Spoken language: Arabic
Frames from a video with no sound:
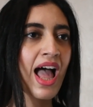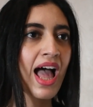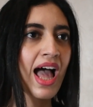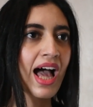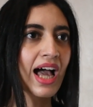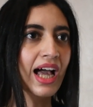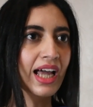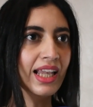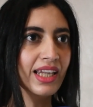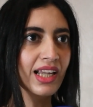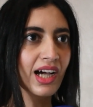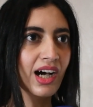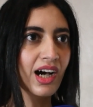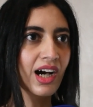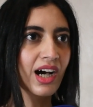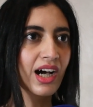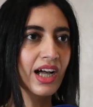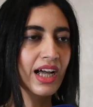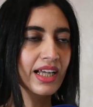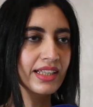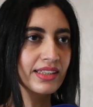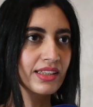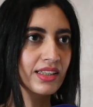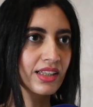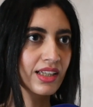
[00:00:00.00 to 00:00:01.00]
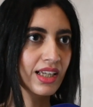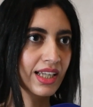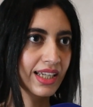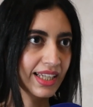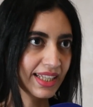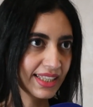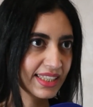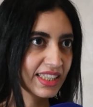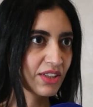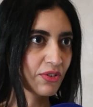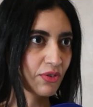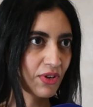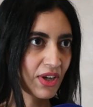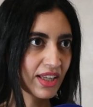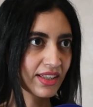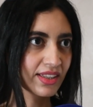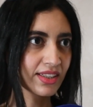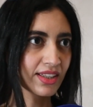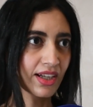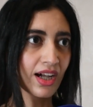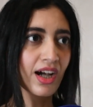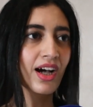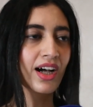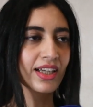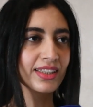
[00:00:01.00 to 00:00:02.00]
على هذه
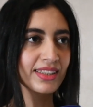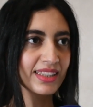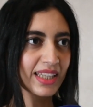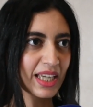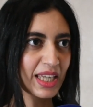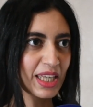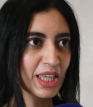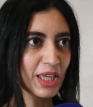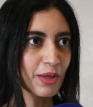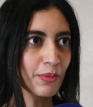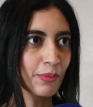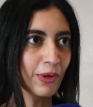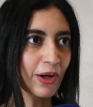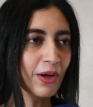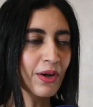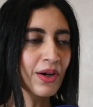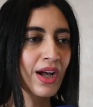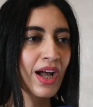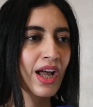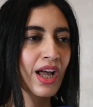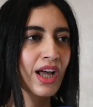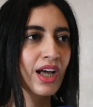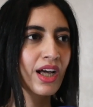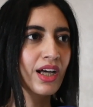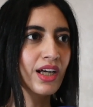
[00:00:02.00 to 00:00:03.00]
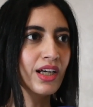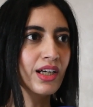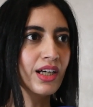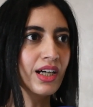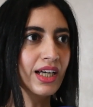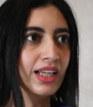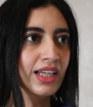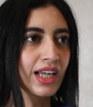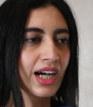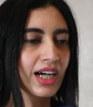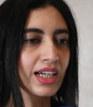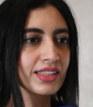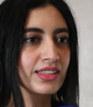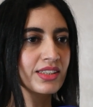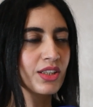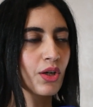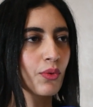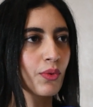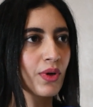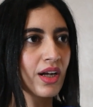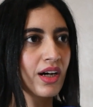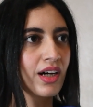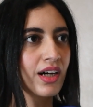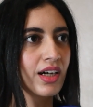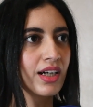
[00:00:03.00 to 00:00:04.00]
الالتفاته الطيبه على هذه
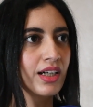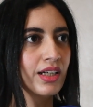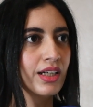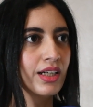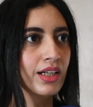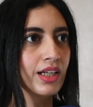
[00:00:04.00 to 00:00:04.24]
الدوره